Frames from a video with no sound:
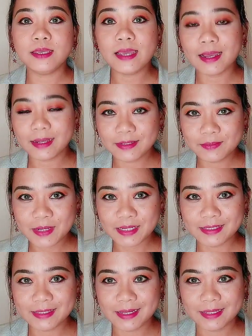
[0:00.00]

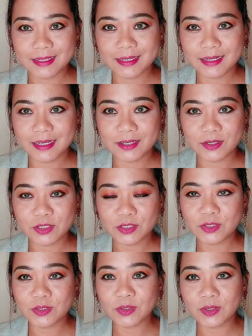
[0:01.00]
i-unbox natin ngayon.
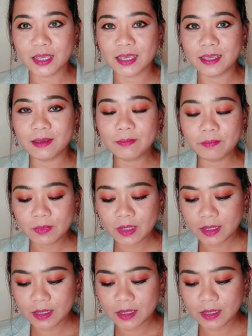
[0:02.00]
Okay?